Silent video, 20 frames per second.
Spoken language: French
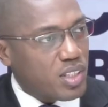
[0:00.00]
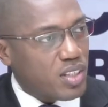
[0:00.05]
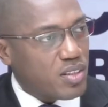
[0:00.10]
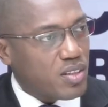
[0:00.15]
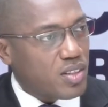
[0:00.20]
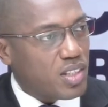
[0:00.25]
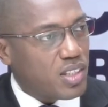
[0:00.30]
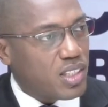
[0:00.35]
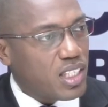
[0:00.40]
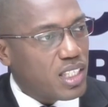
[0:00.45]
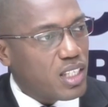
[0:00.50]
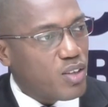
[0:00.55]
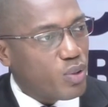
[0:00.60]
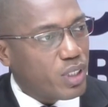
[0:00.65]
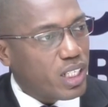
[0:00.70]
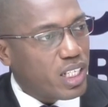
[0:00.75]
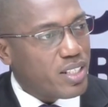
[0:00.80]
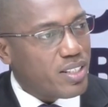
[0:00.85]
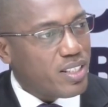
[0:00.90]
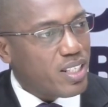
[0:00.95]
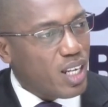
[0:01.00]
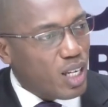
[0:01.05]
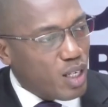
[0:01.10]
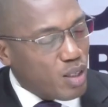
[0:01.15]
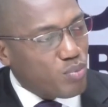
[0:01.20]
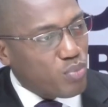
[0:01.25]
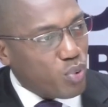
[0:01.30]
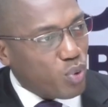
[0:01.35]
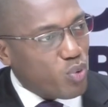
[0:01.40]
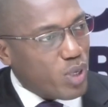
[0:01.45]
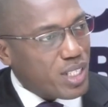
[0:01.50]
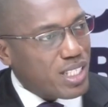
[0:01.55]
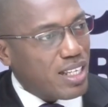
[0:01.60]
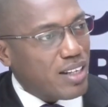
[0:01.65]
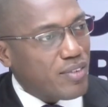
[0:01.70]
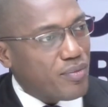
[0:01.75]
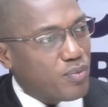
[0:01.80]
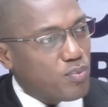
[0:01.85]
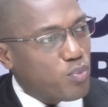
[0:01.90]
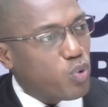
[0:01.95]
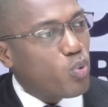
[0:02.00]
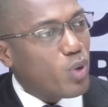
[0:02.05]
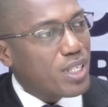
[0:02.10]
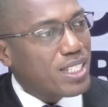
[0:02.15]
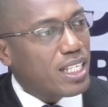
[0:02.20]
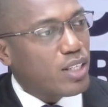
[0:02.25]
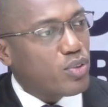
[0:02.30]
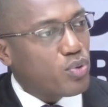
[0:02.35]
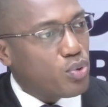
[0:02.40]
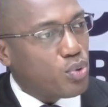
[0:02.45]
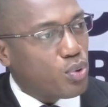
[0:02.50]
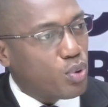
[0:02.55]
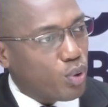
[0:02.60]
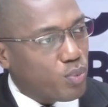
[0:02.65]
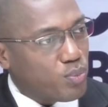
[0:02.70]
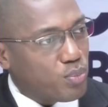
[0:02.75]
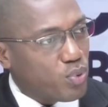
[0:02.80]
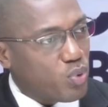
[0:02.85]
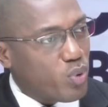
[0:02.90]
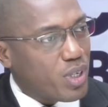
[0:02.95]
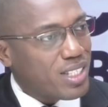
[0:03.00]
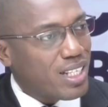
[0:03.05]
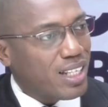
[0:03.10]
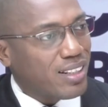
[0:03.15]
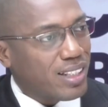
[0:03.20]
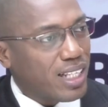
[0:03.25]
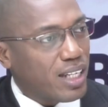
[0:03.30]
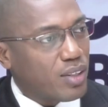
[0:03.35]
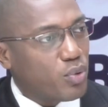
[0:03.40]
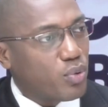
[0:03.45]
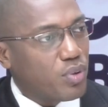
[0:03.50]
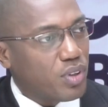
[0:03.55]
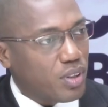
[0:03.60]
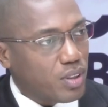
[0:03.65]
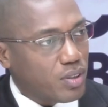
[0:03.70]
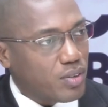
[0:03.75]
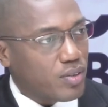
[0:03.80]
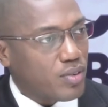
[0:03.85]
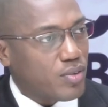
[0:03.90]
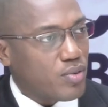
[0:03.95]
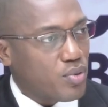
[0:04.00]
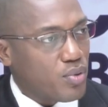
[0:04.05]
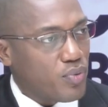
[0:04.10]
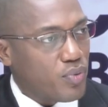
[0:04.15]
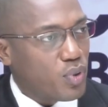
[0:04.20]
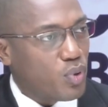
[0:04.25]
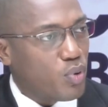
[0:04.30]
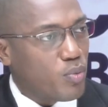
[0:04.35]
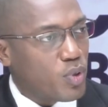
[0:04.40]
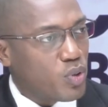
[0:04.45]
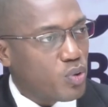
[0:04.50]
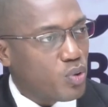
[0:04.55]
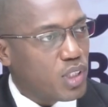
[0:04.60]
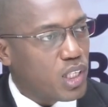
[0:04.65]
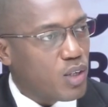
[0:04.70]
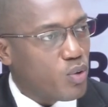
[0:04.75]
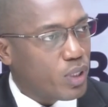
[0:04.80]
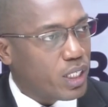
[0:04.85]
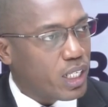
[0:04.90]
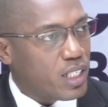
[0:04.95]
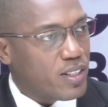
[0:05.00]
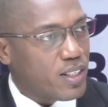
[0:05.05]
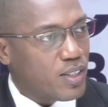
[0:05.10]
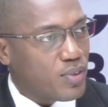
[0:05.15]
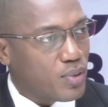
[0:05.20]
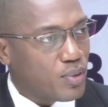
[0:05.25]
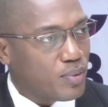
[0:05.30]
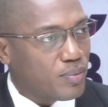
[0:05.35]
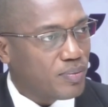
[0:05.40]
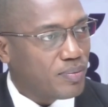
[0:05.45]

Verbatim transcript: ces entités délocalisées, pourquoi ça, pourquoi ça dure, pourquoi ça tarde tant, ce phénomène de délocalisation